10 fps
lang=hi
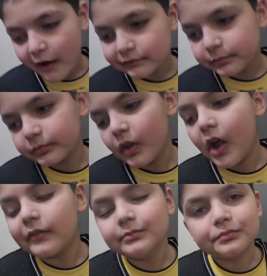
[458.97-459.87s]
जी आपकी क्या राय
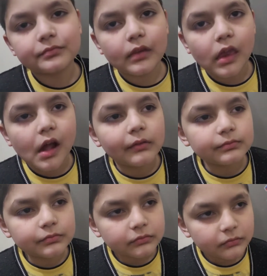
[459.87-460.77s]
है मखानों के बारे
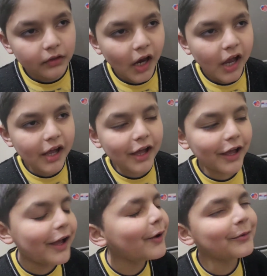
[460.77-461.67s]
में
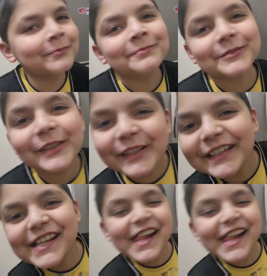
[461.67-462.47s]
गुड